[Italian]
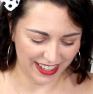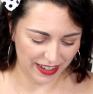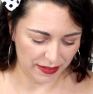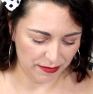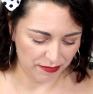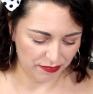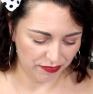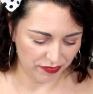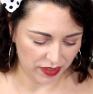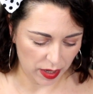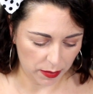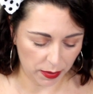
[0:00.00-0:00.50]

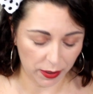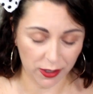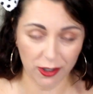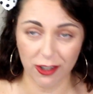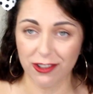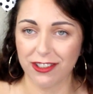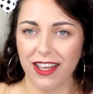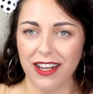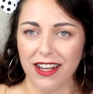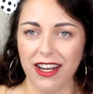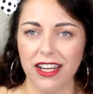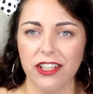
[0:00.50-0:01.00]
ehm, dei
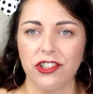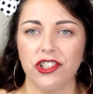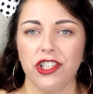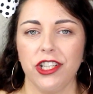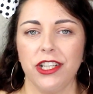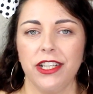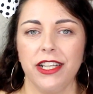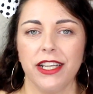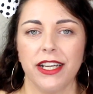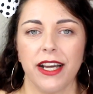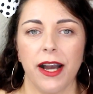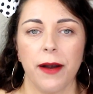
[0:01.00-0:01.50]
prodotti della
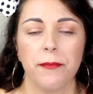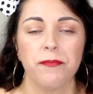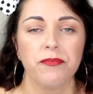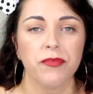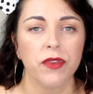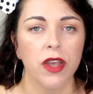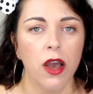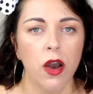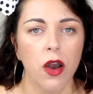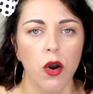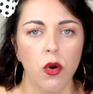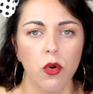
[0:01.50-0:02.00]
cinica,
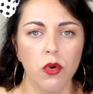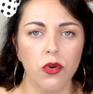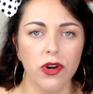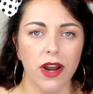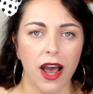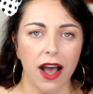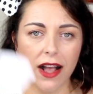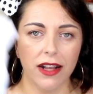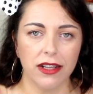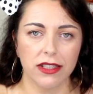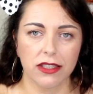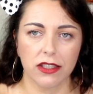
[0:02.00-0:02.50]
un
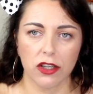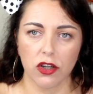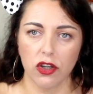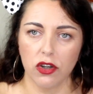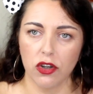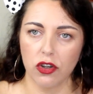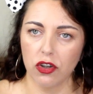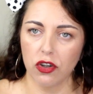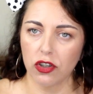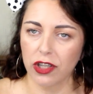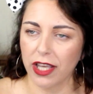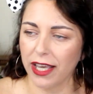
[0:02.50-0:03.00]
altro